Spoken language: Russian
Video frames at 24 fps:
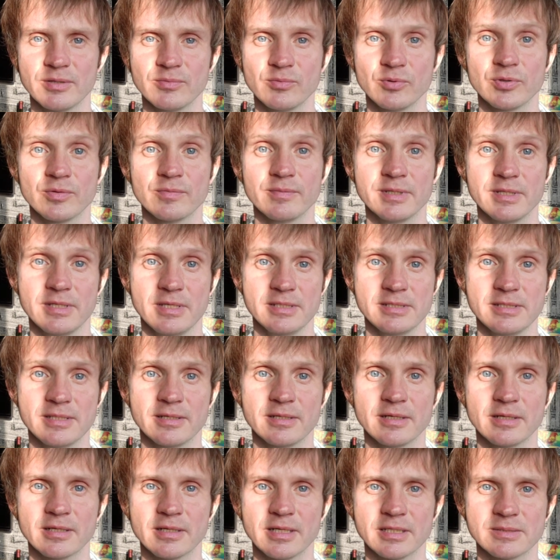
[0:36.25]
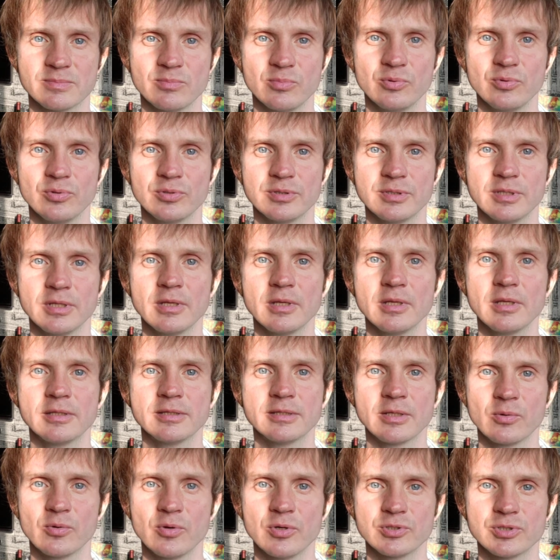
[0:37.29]
И вот в Одессе как раз будет
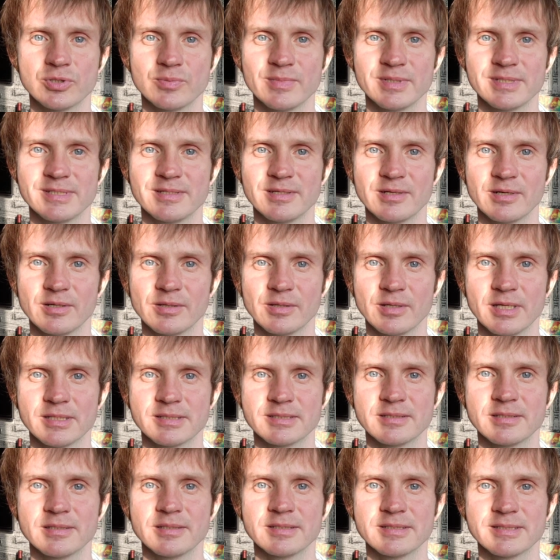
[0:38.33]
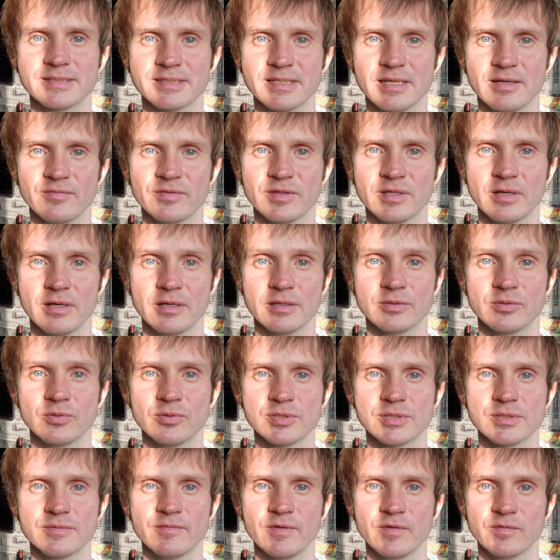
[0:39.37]
такой же мастер-класс завтра, то
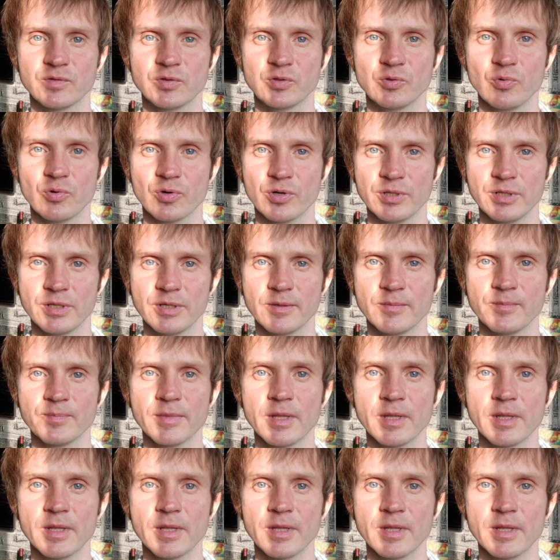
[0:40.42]
есть во вторник.